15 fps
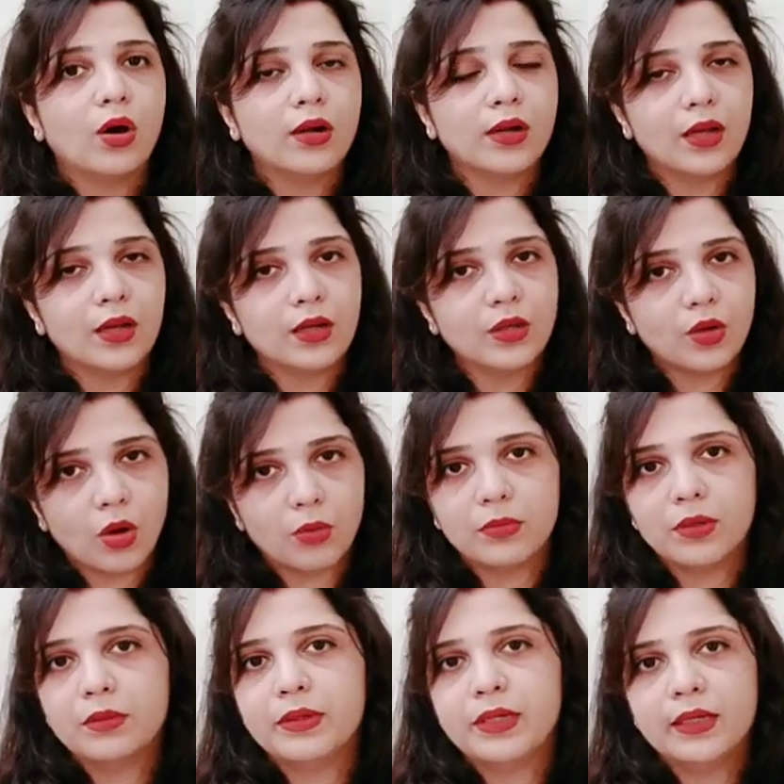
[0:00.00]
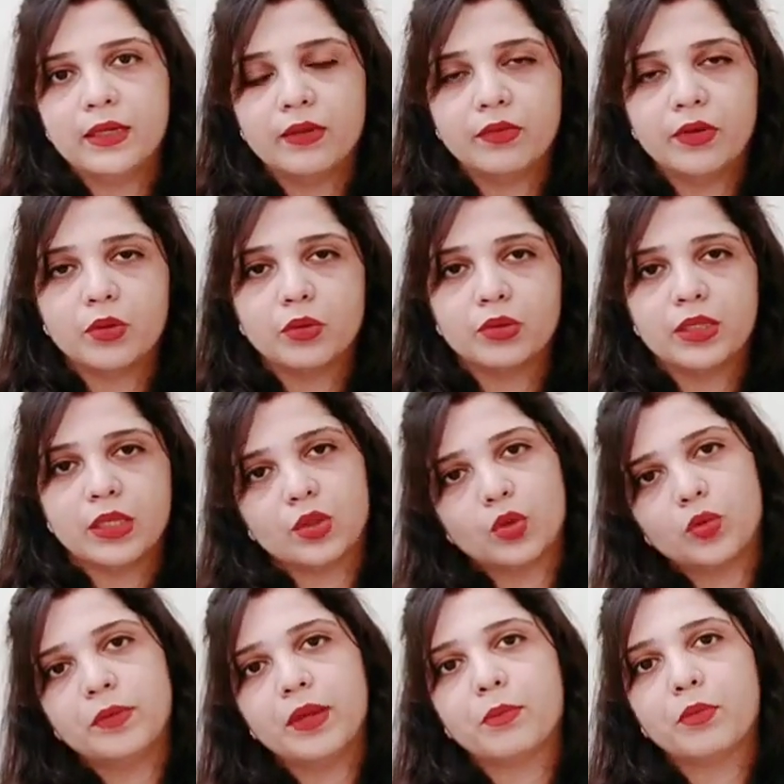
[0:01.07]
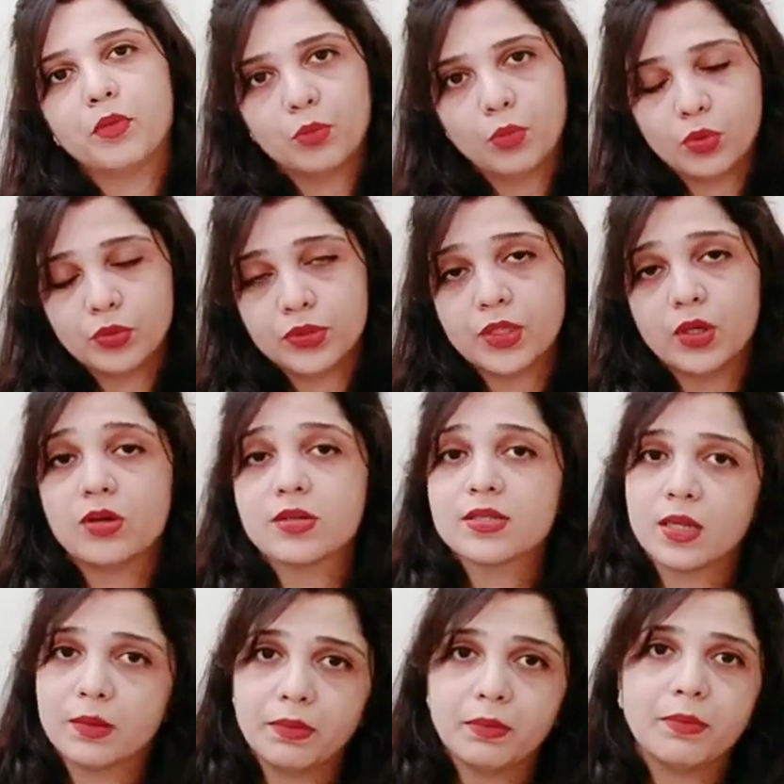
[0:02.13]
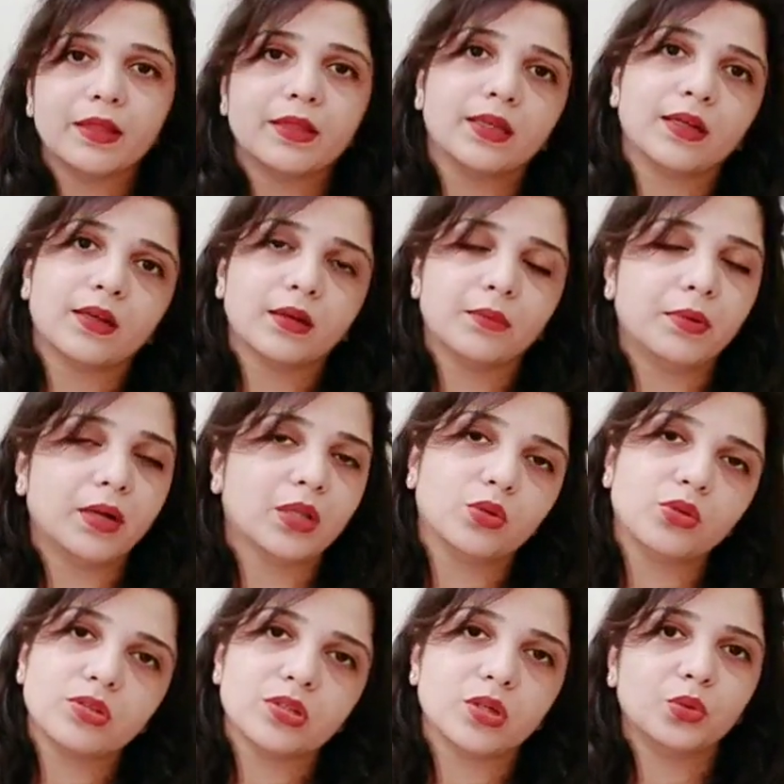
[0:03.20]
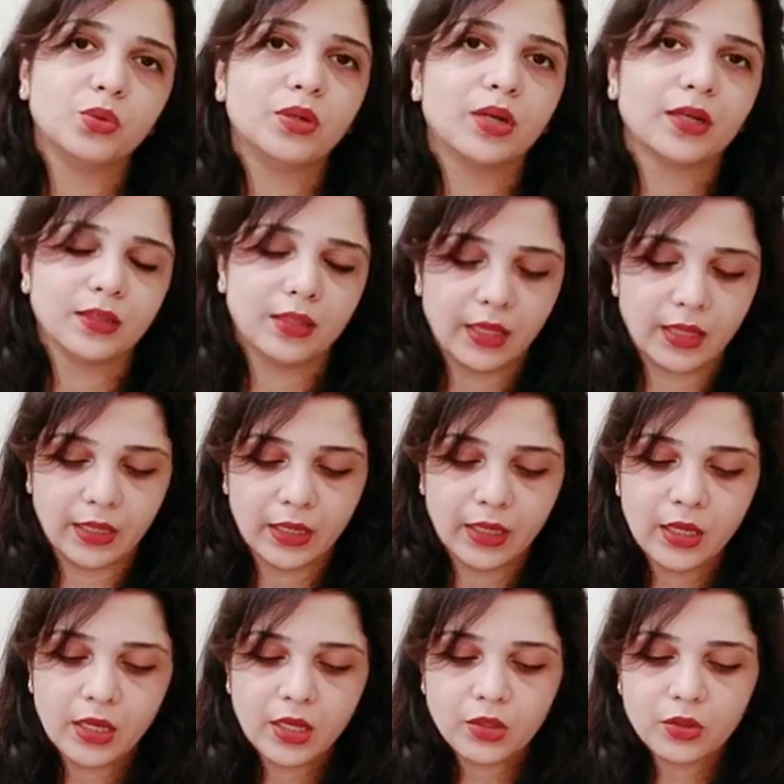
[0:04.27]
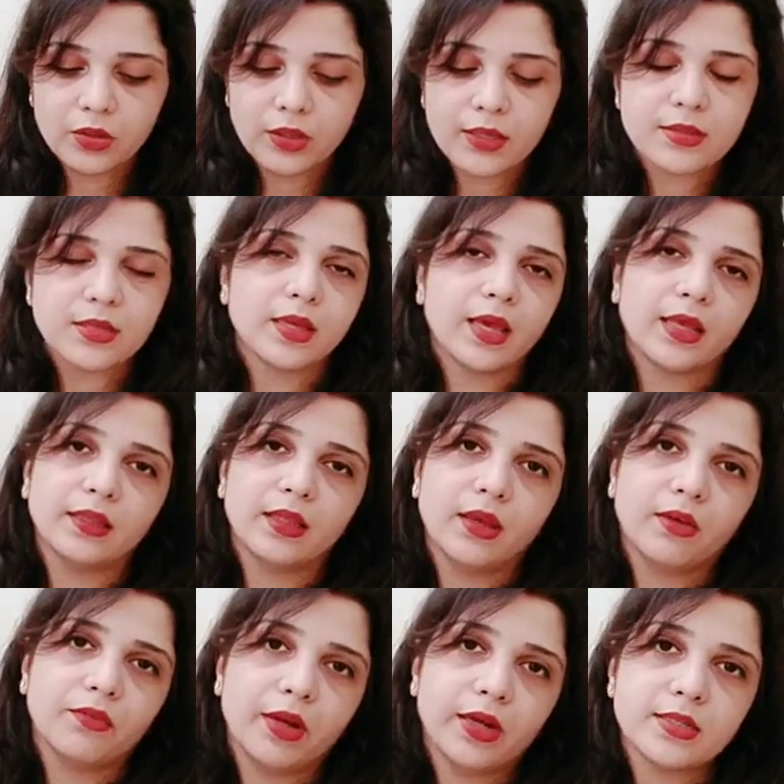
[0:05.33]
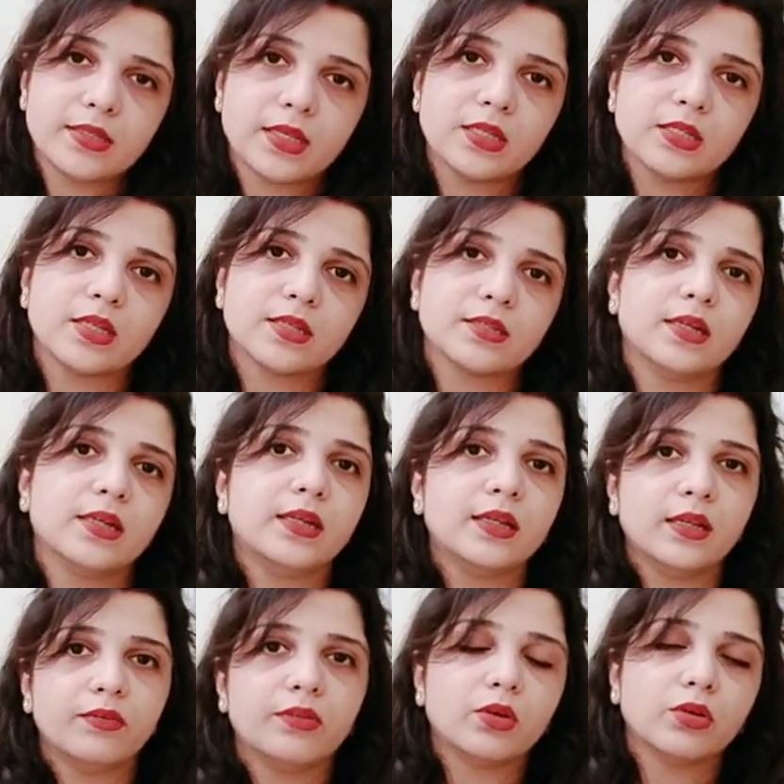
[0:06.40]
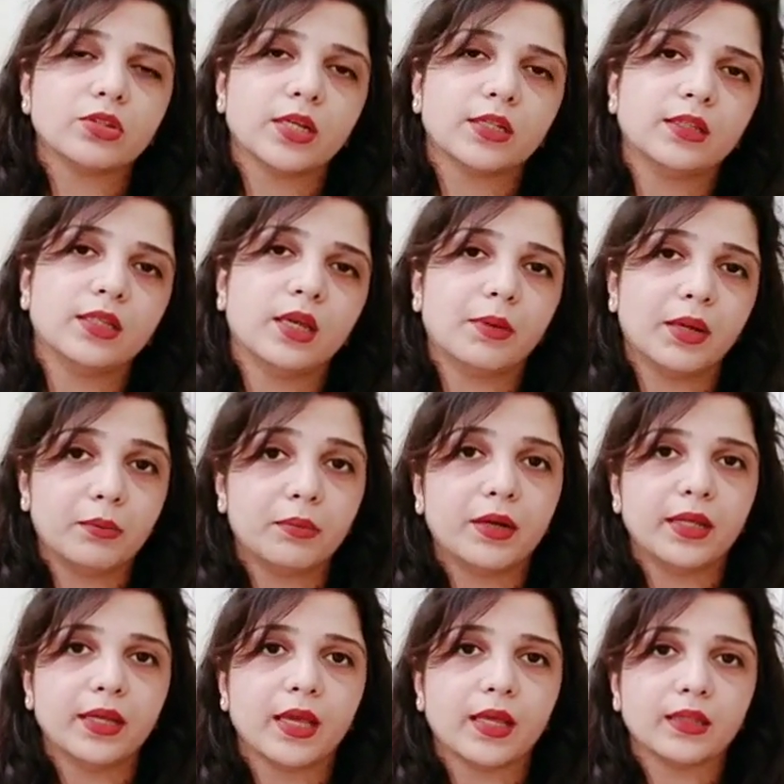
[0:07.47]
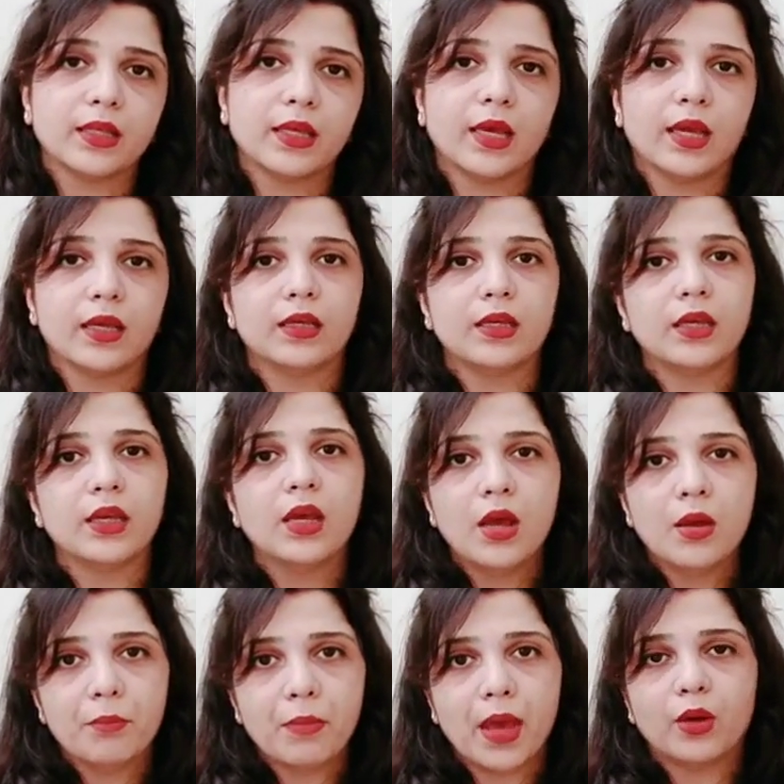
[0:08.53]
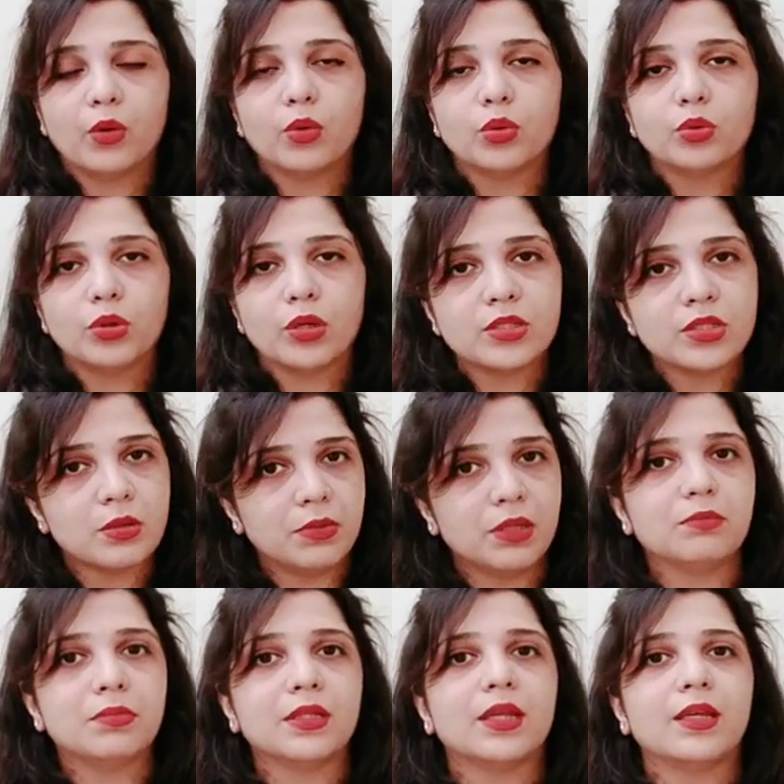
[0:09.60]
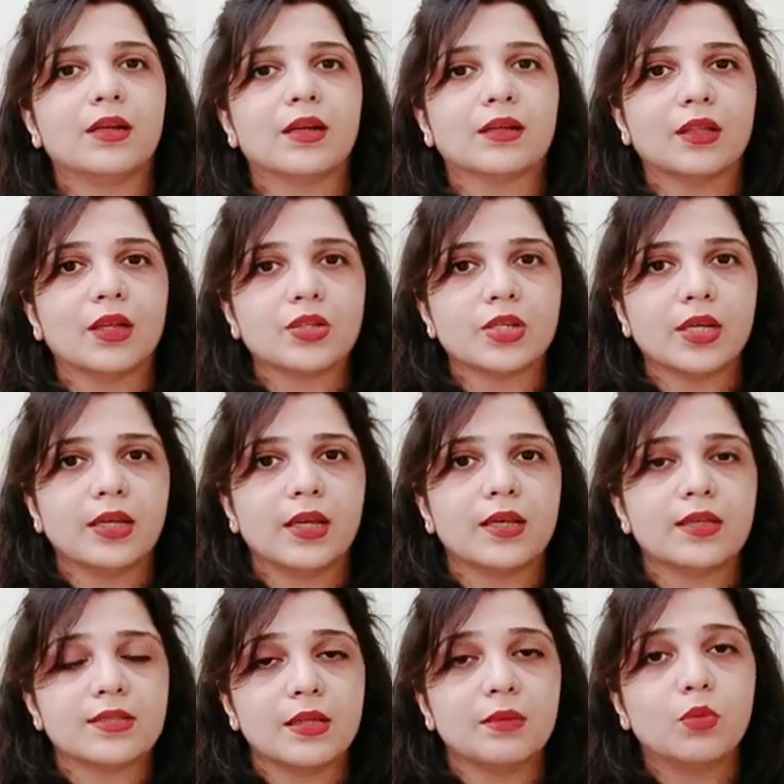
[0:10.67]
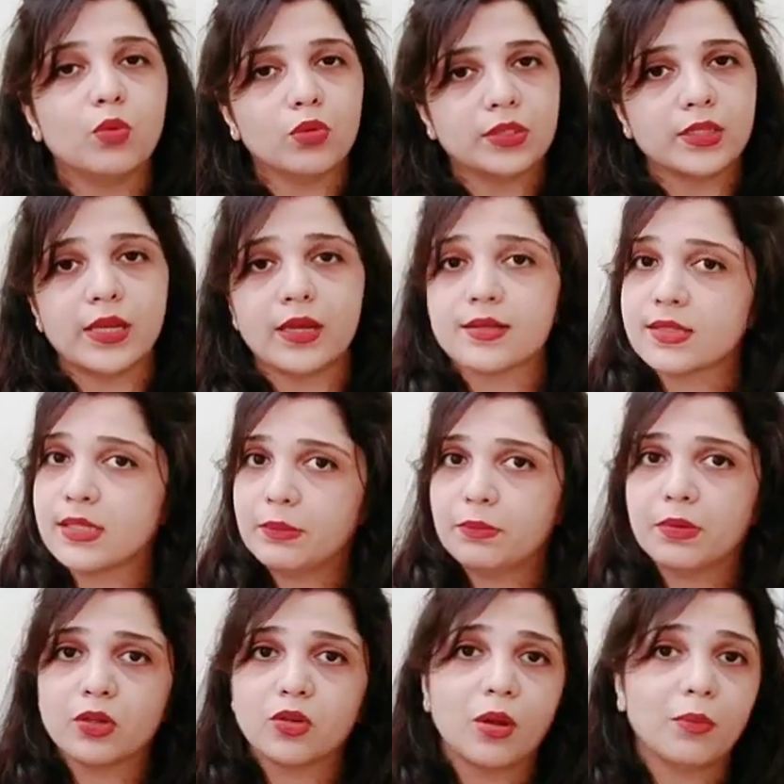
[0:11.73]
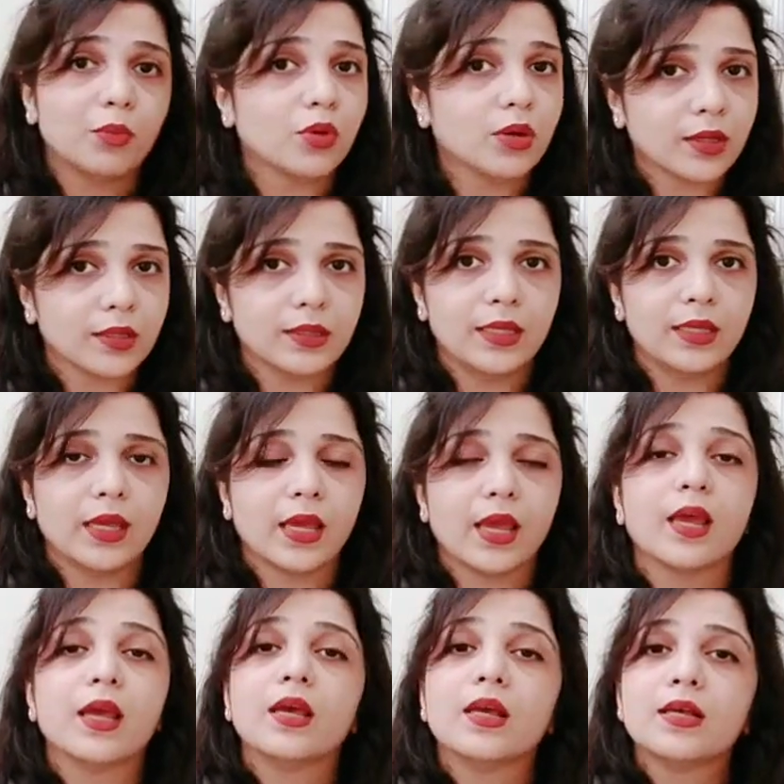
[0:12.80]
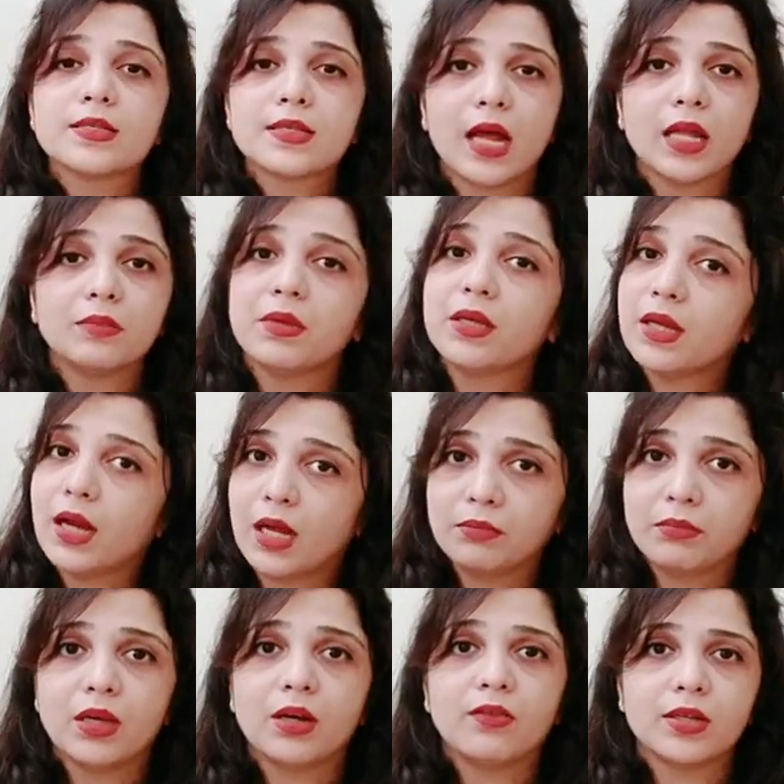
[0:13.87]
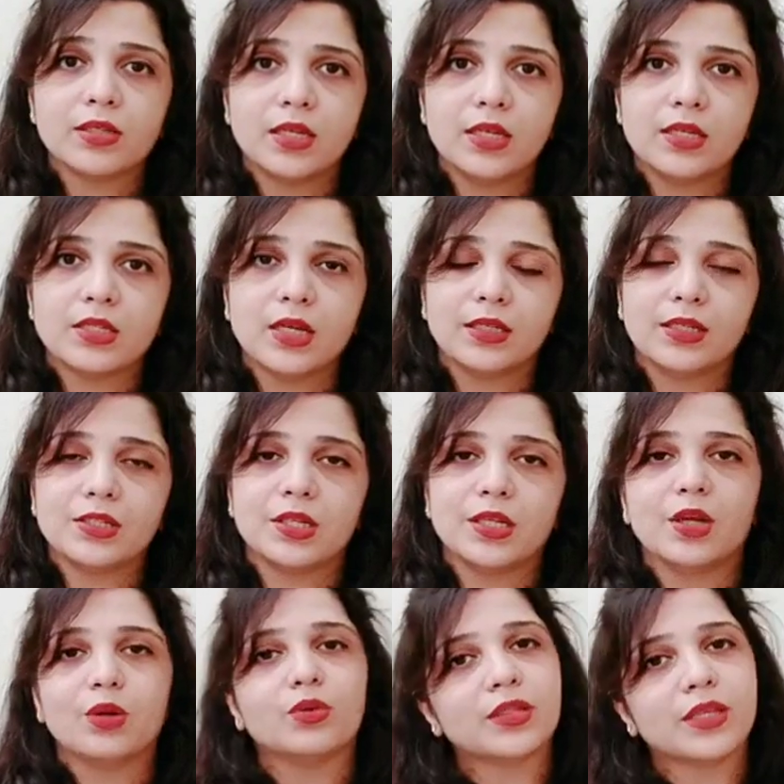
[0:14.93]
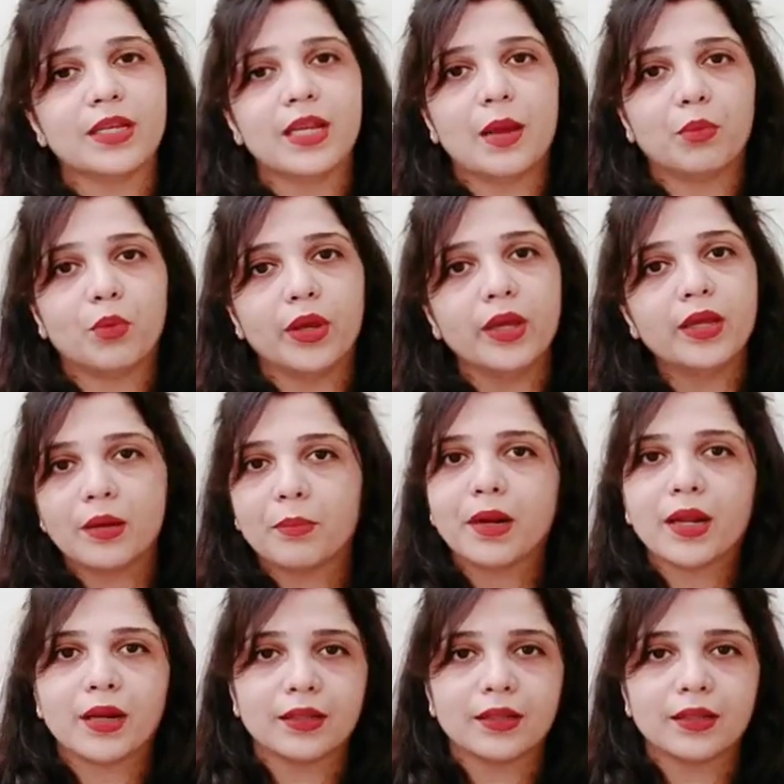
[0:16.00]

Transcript: और अगर नॉर्मल भी डिलीवरी होती है तो भी आपको मोजे और सर पे बांधने का कपड़ा तो ज़रूर रखना है क्योंकि ऐसा कहते हैं फ्रेंड्स कि जैसे ही डिलीवरी हो जाती है हमारे बड़े कहते हैं कि पैरों को तुरंत ज़मीन पर नहीं रखना चाहिए इसलिए मोजे या स्लीपर तो आपको रखने ही हैं साथ में कान में हवा नहीं जानी चाहिए उसके लिए आपको एक कपड़ा